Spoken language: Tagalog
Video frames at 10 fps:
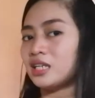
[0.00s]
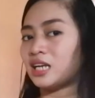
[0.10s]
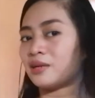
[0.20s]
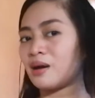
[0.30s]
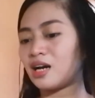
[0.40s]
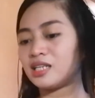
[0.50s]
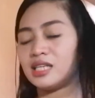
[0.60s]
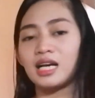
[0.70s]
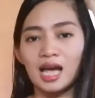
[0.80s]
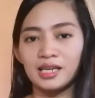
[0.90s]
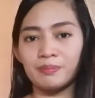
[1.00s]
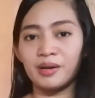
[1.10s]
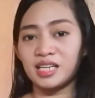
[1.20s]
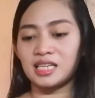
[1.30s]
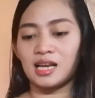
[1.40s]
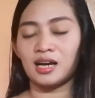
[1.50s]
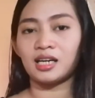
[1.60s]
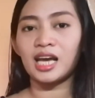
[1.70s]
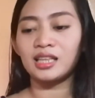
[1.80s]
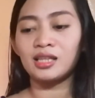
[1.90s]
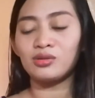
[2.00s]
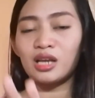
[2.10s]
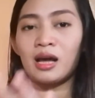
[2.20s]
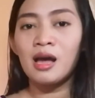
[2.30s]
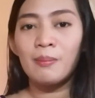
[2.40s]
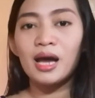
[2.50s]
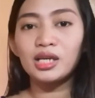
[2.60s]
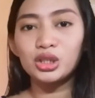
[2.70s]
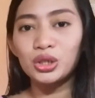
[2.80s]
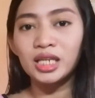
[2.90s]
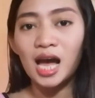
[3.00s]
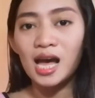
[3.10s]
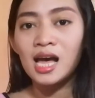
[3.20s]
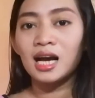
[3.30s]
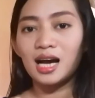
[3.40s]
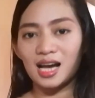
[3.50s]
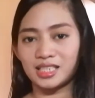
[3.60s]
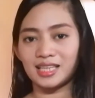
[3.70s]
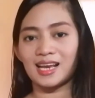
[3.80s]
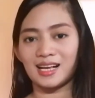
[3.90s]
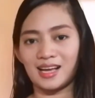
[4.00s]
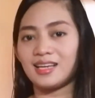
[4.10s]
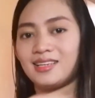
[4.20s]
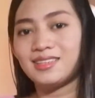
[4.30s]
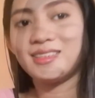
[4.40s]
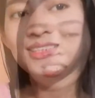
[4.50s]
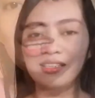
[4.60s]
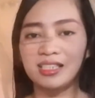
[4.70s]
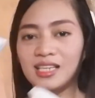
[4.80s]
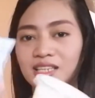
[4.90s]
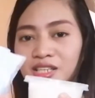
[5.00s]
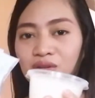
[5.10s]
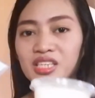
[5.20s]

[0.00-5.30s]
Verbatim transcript: Yan, baka hindi kayanin pag isa lang. Kaya tatlo na, para sure na kakasya talaga. Bali, ang isang set sa kanya nito